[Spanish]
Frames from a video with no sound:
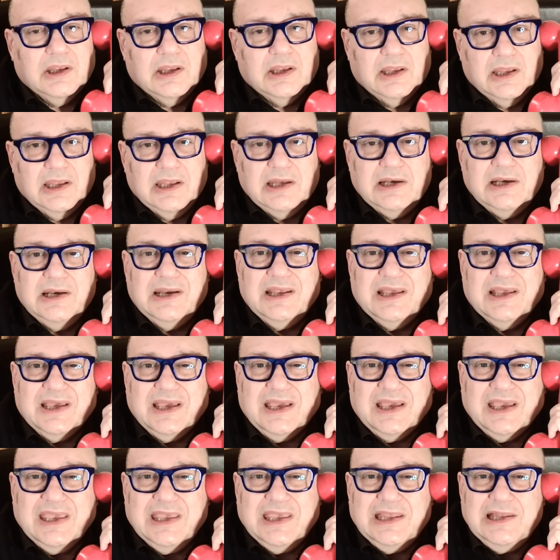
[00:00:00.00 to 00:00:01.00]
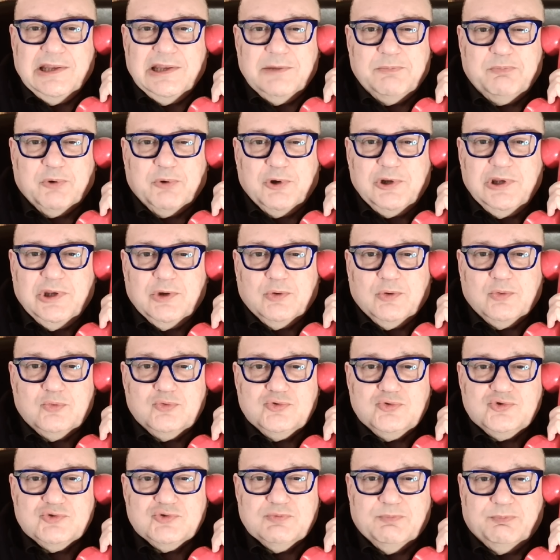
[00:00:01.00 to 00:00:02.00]
El
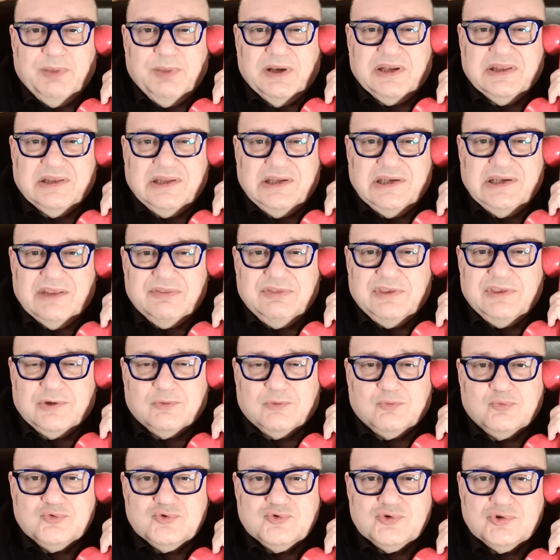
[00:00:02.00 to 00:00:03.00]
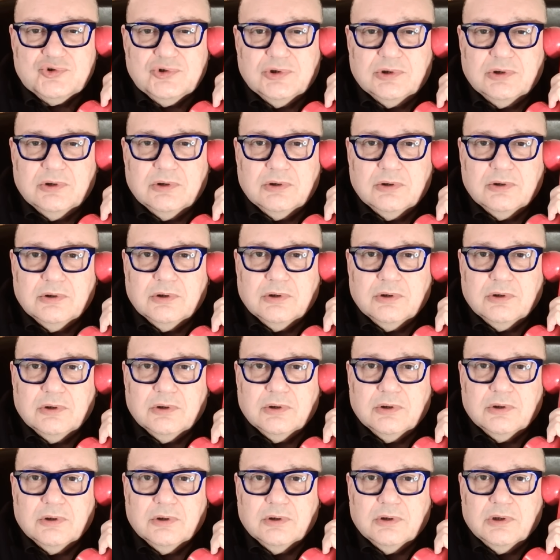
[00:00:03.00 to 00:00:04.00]
Gilipollicus pertinacicus.
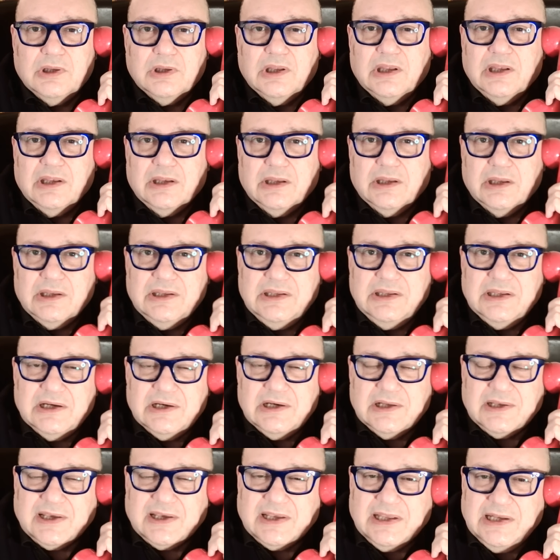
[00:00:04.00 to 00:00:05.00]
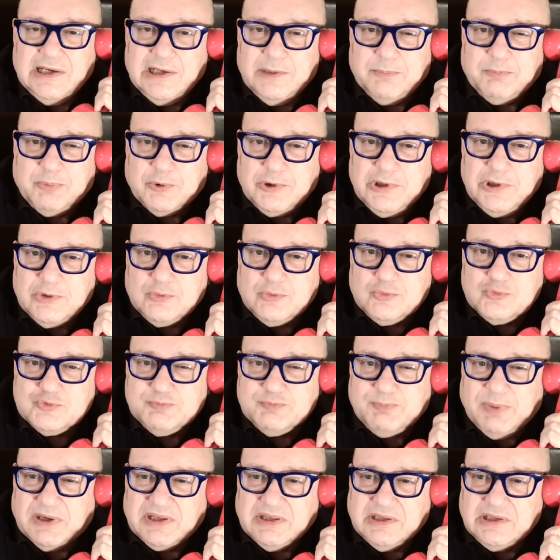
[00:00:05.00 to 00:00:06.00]
¿Y el Gilipollicus
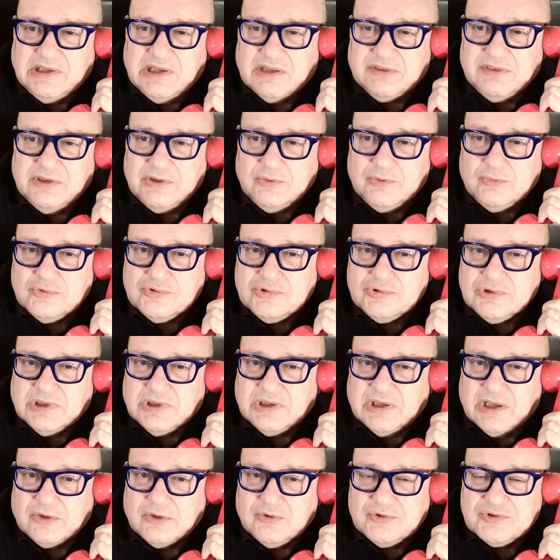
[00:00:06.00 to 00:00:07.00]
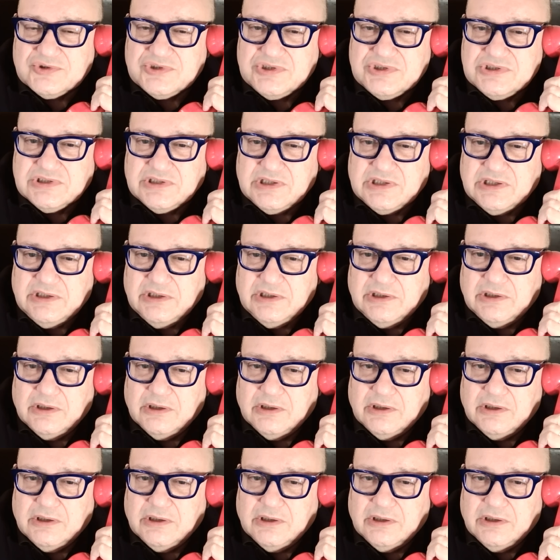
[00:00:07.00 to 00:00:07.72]
pertinacicus en qué consiste?